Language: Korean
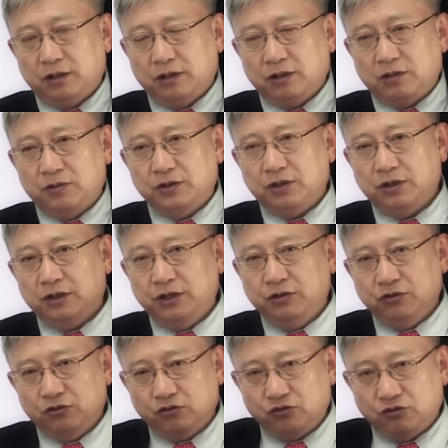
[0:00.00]
그러면서 리드
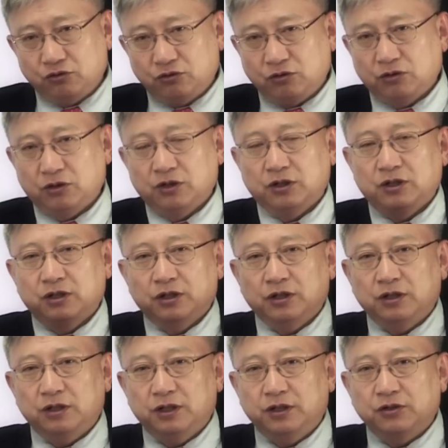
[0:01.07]
2,
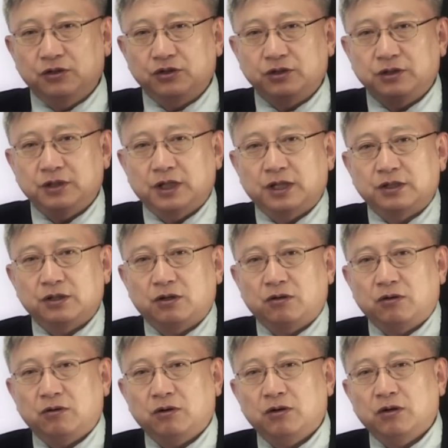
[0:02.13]
리드 3에서